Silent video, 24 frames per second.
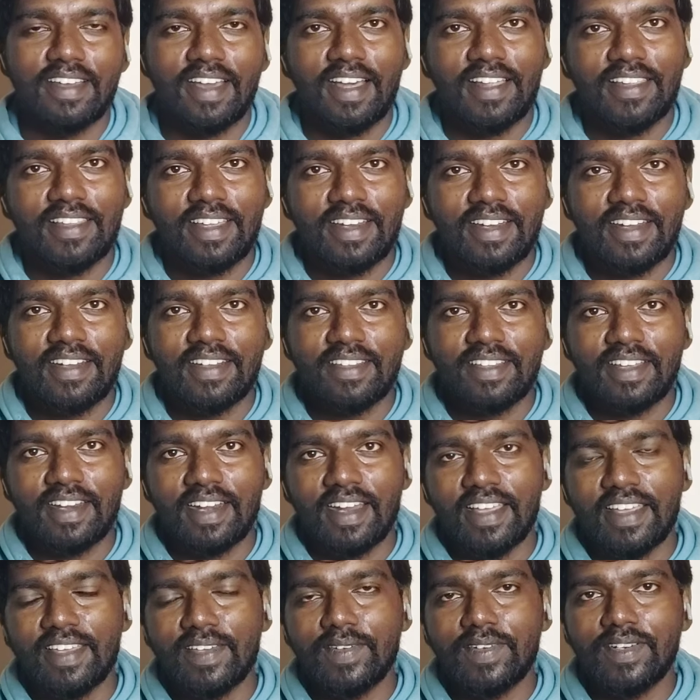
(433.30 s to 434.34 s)
அது என்னன்னு
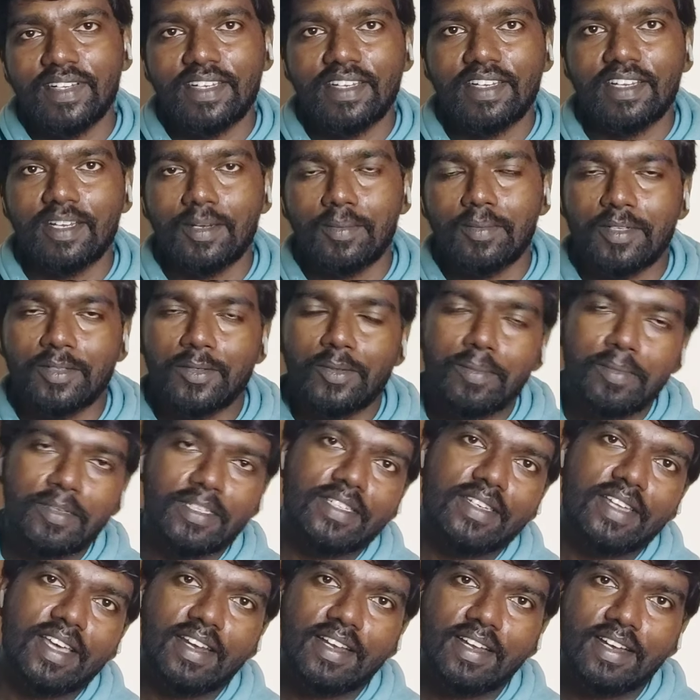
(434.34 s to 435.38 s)
தெரில இவருக்கு நம்ம சூப்பர்
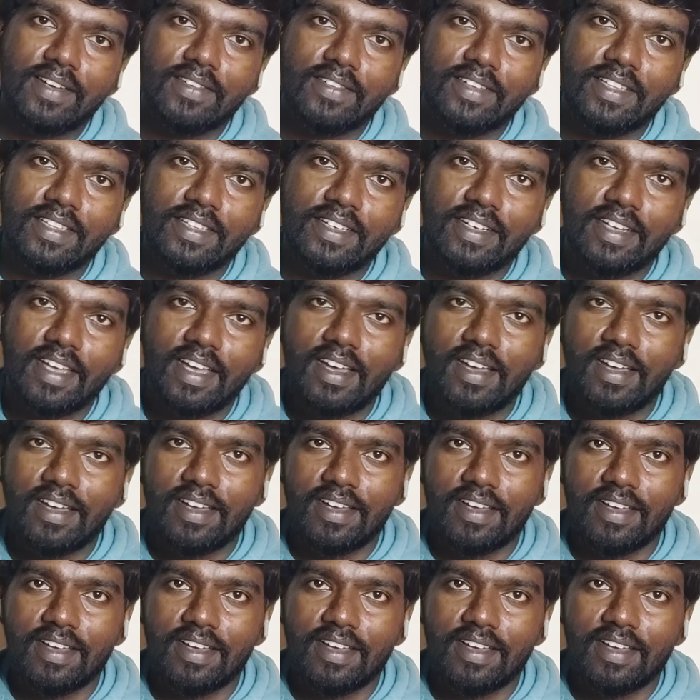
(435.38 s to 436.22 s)
ஸ்டாருக்குன்னு வந்துட்டா